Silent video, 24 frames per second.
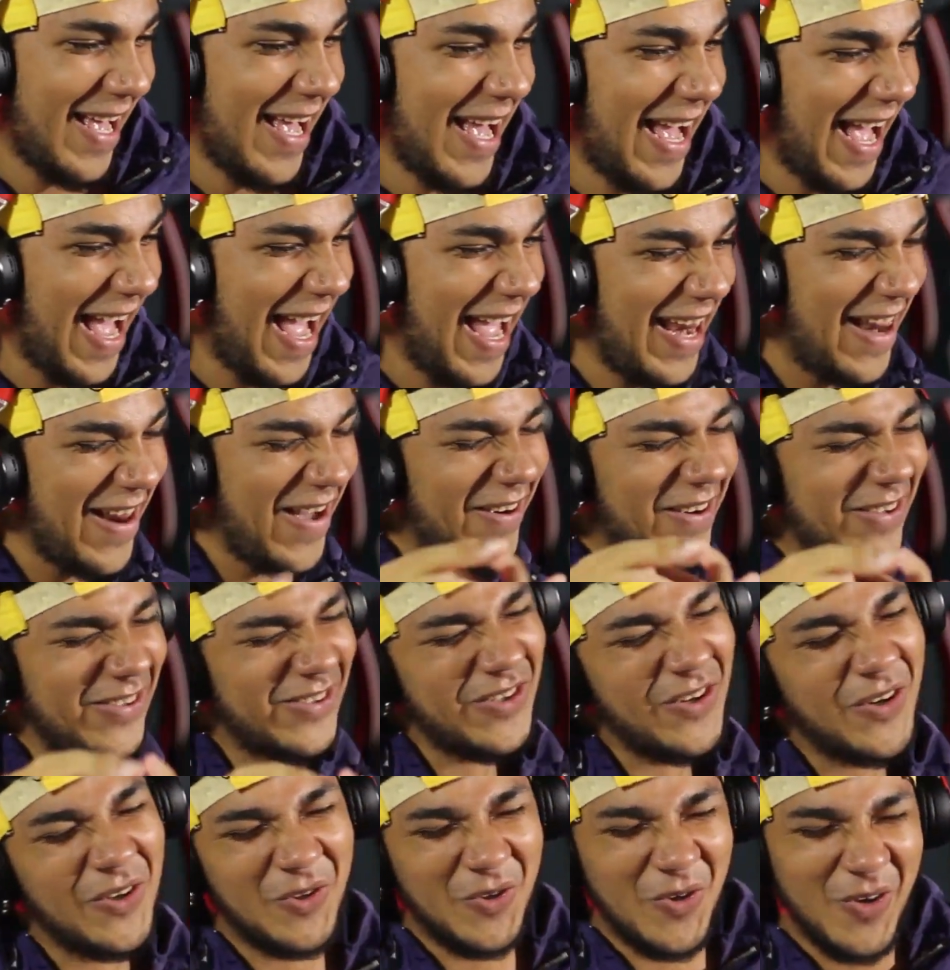ah Ay, loco,
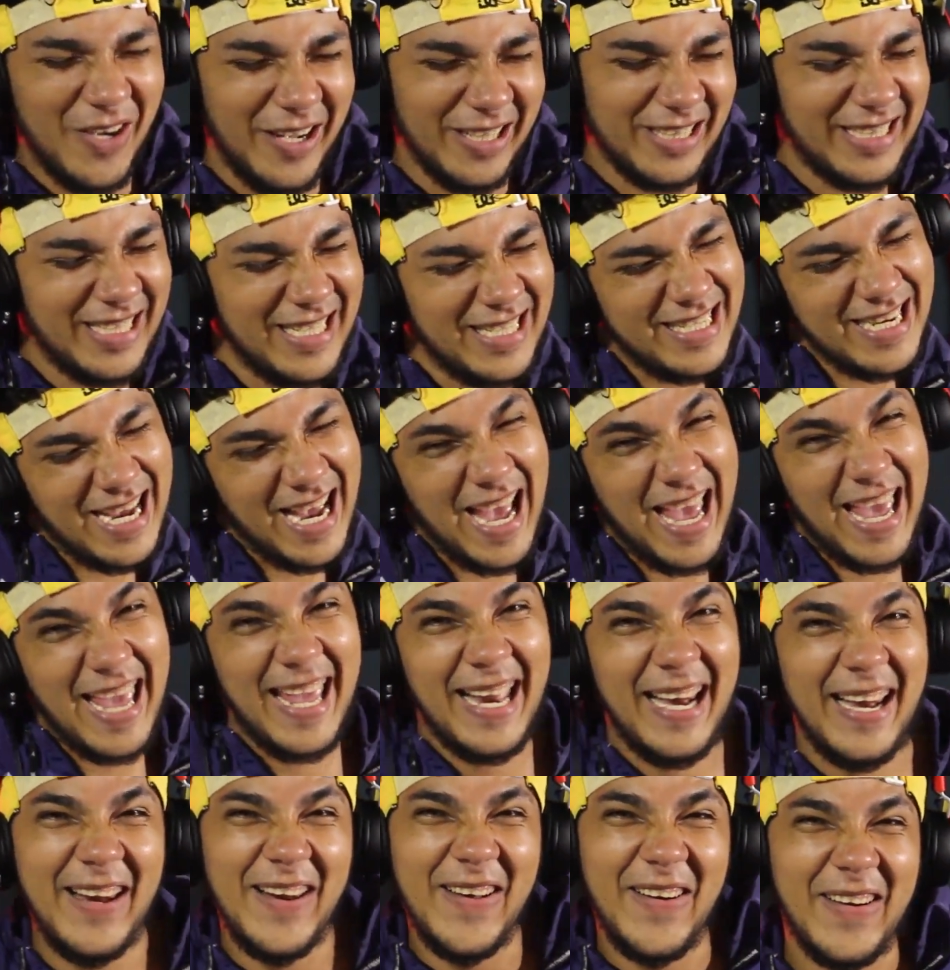esto lo tuvo que hacer
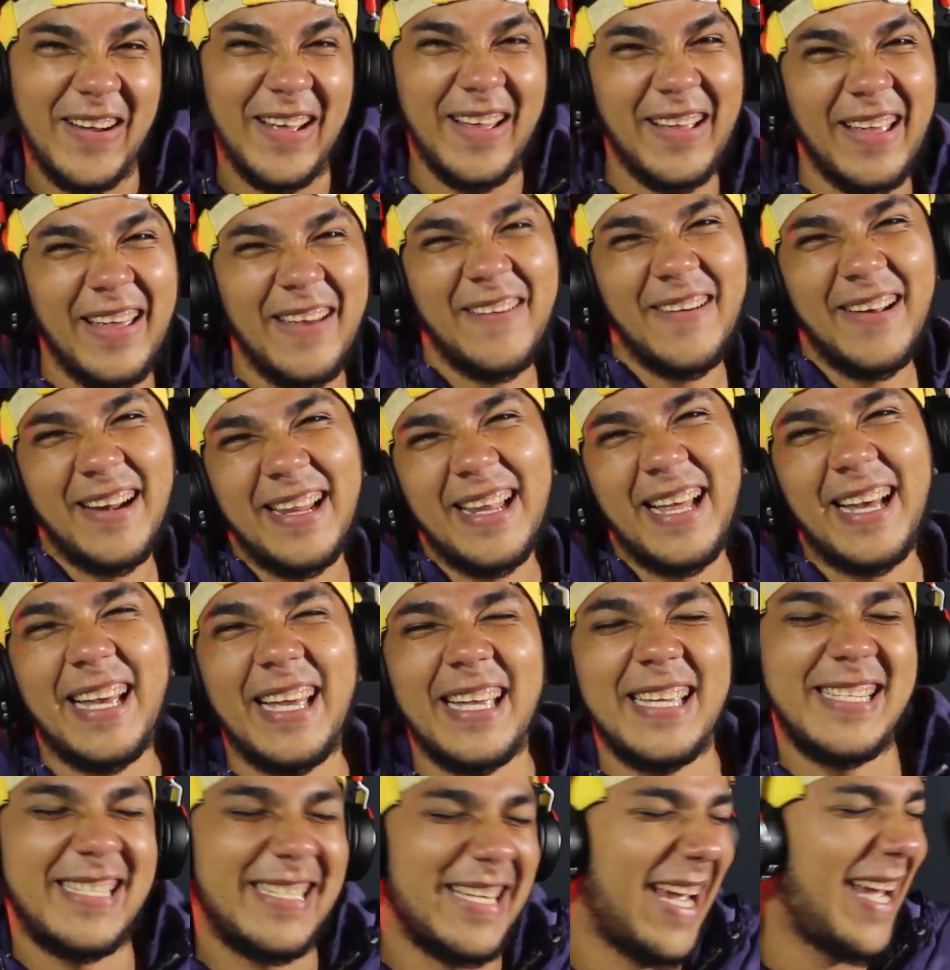Chael, loco, es que es verdad
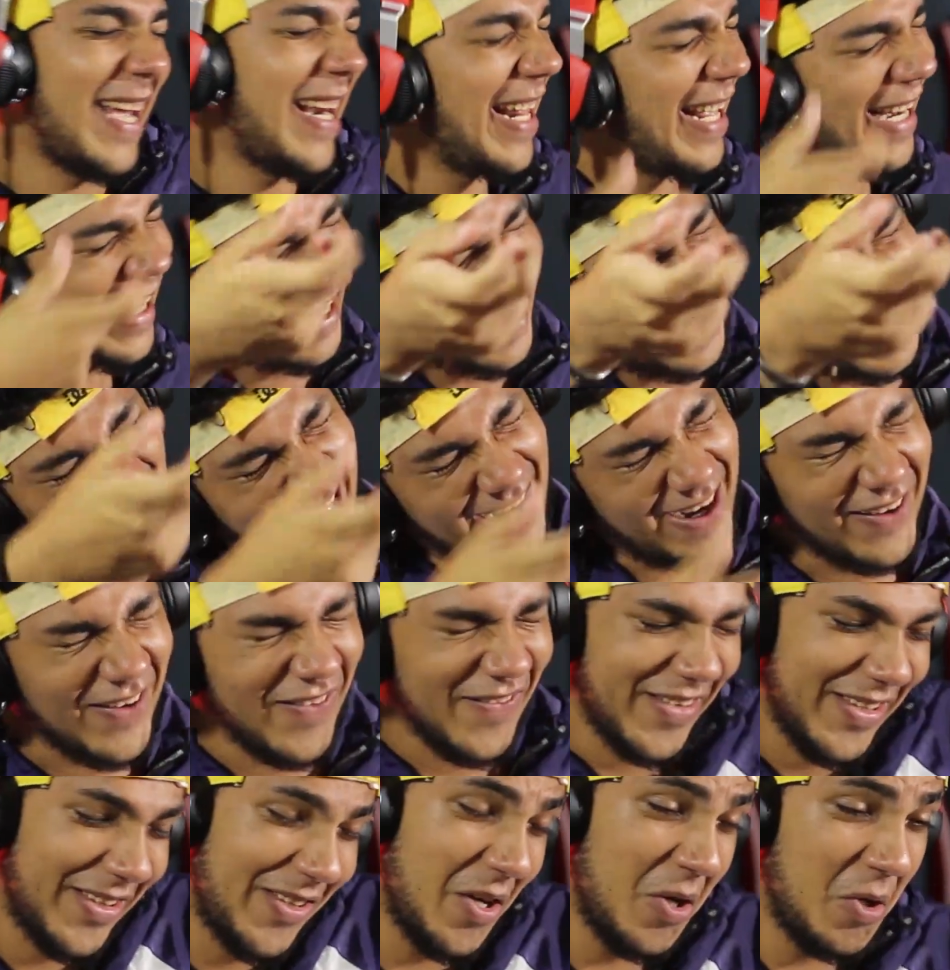que Chael es el que la
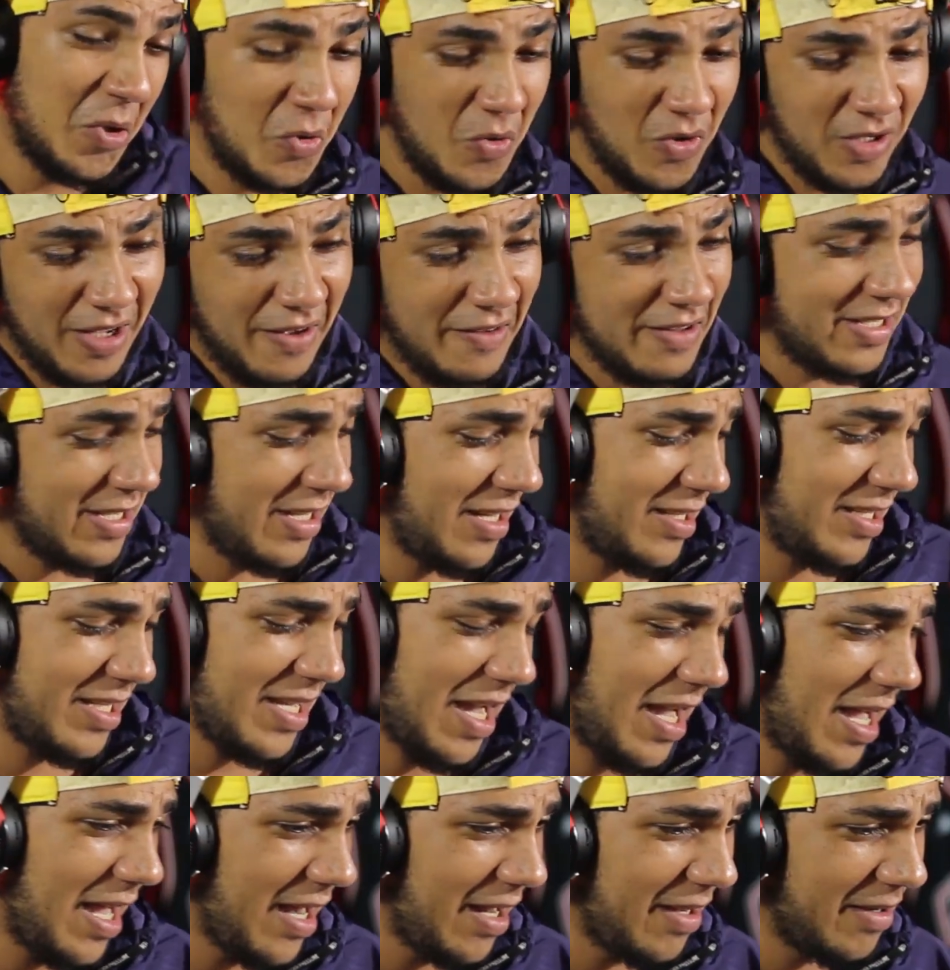rompe. Esto lo tuvo que hacer
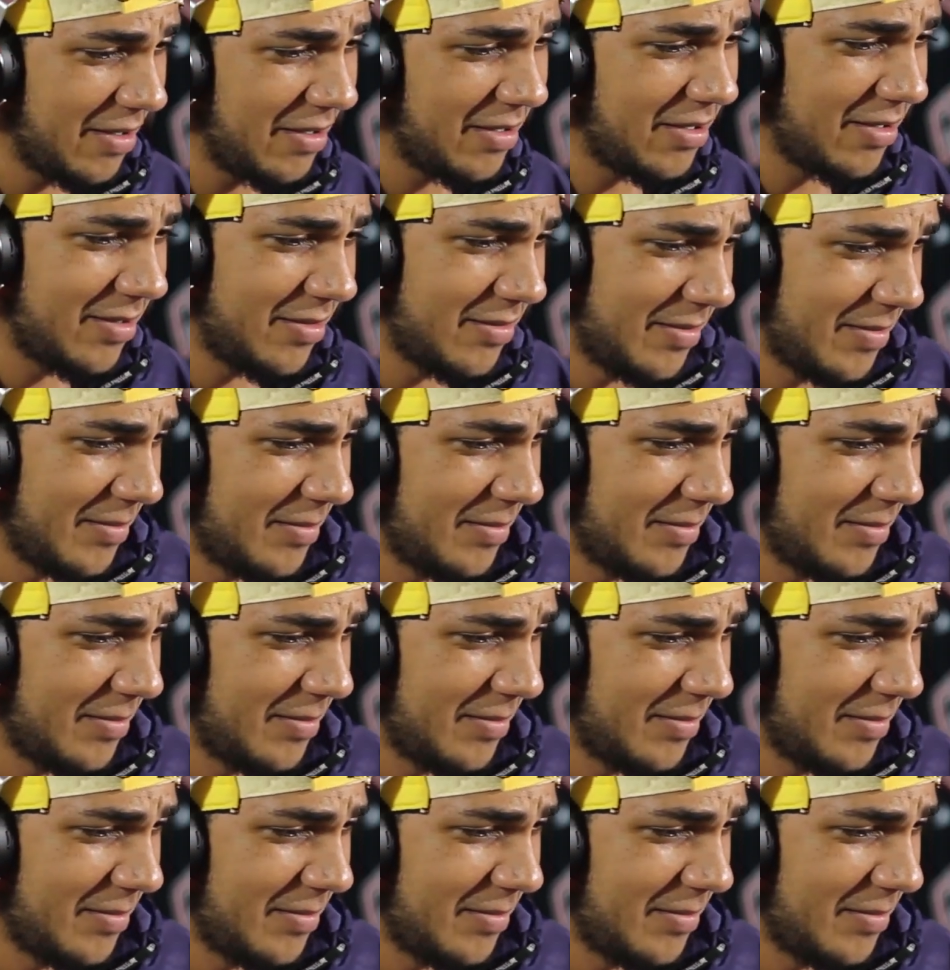Chael ahora.